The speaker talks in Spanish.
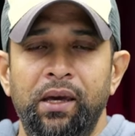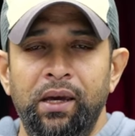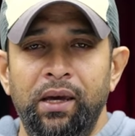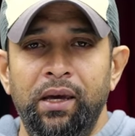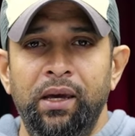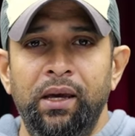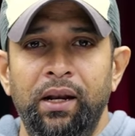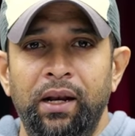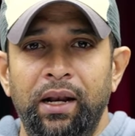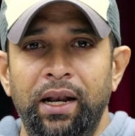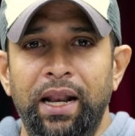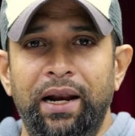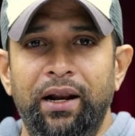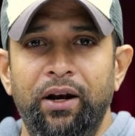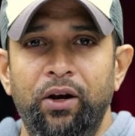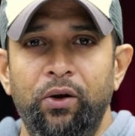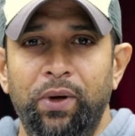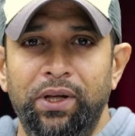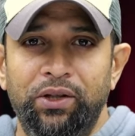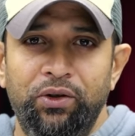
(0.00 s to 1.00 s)
la
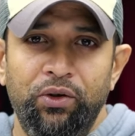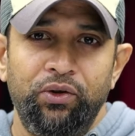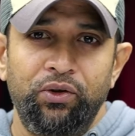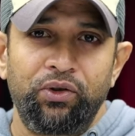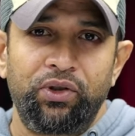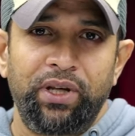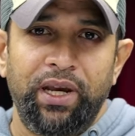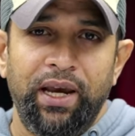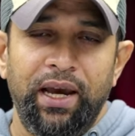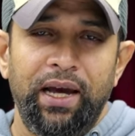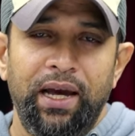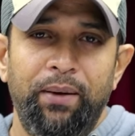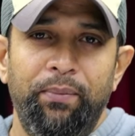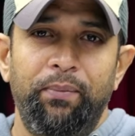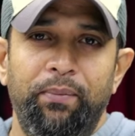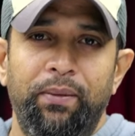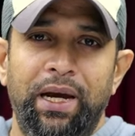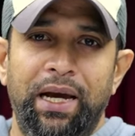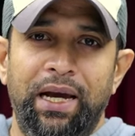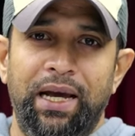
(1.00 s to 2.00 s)
renovación sea
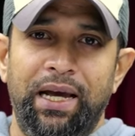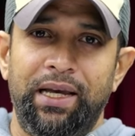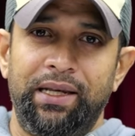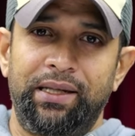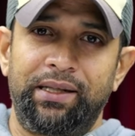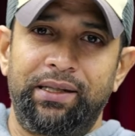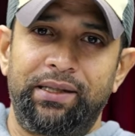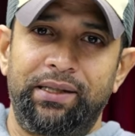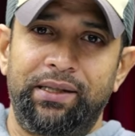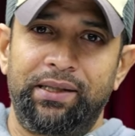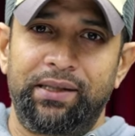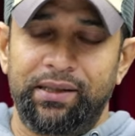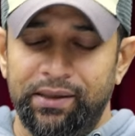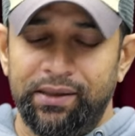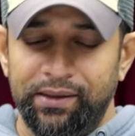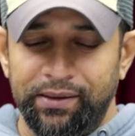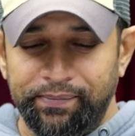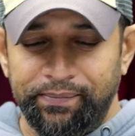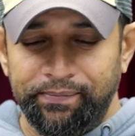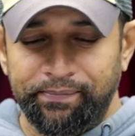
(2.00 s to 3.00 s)
más,
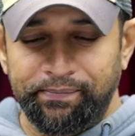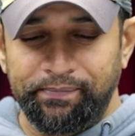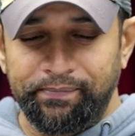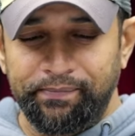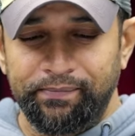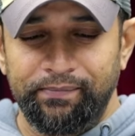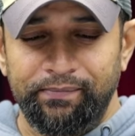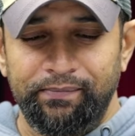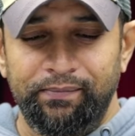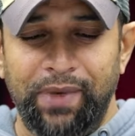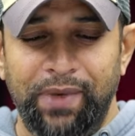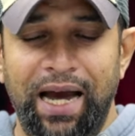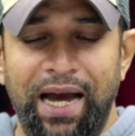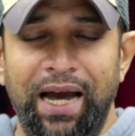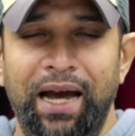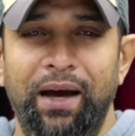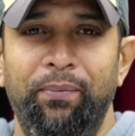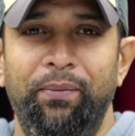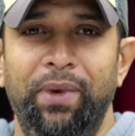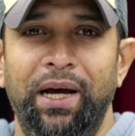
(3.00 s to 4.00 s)
más,
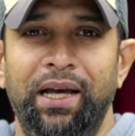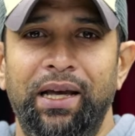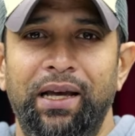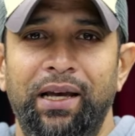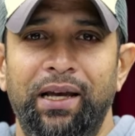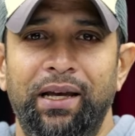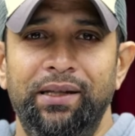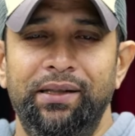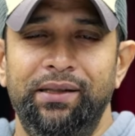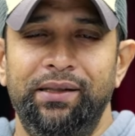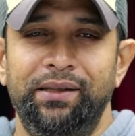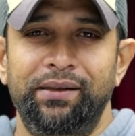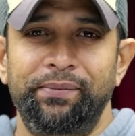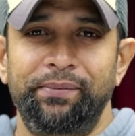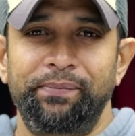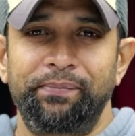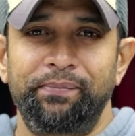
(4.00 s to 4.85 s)
más, más